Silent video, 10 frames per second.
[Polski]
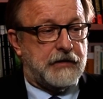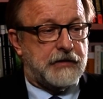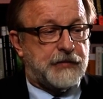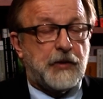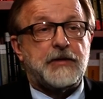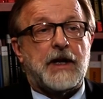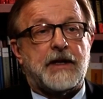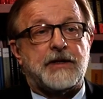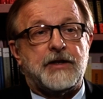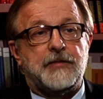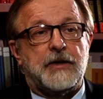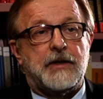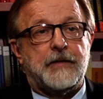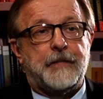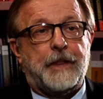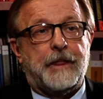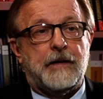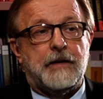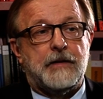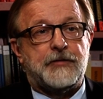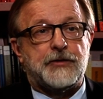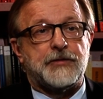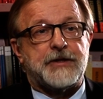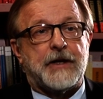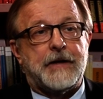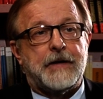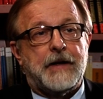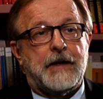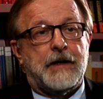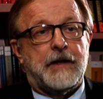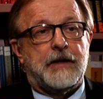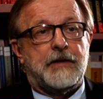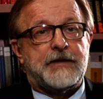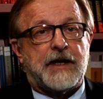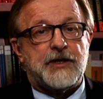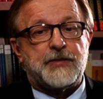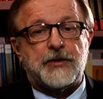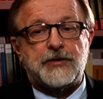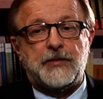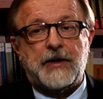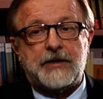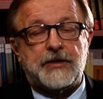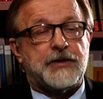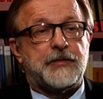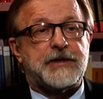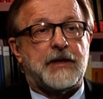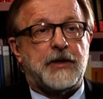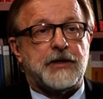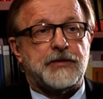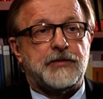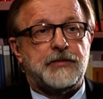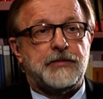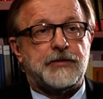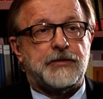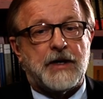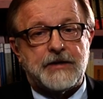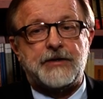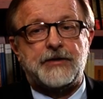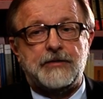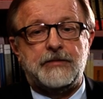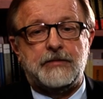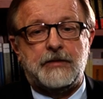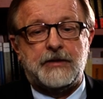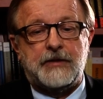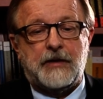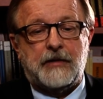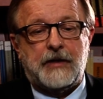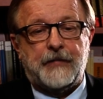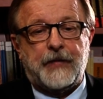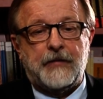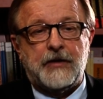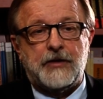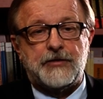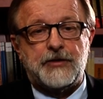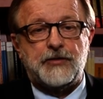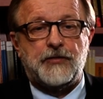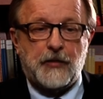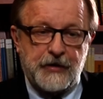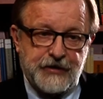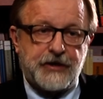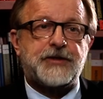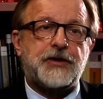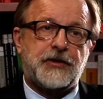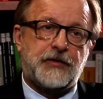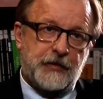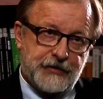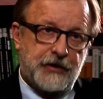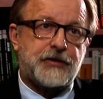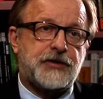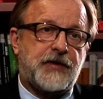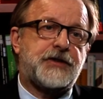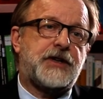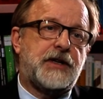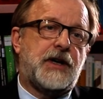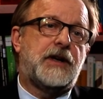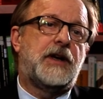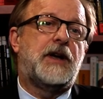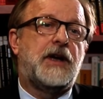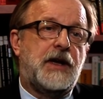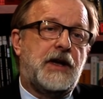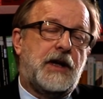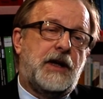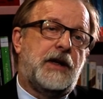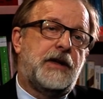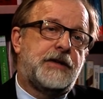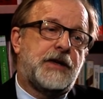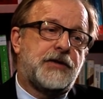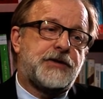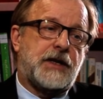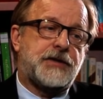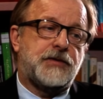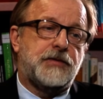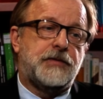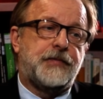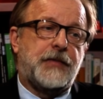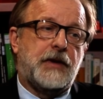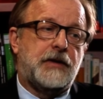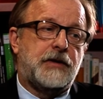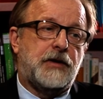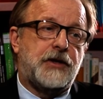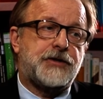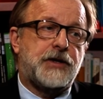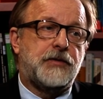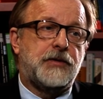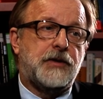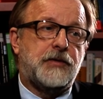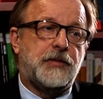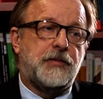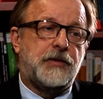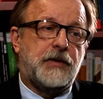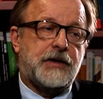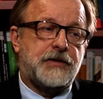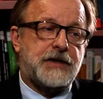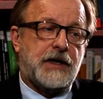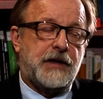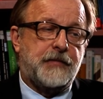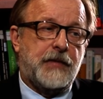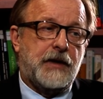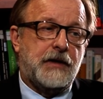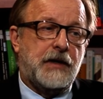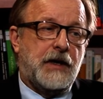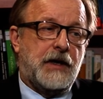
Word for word: spełniania siebie w sztuce w taki sposób, jak to sobie zamierzył. Sztuka zresztą odgrywała w jego życiu wobec historii, wobec tego doświadczenia e, tego czasu rolę szczególną, bo była rodzajem e, e,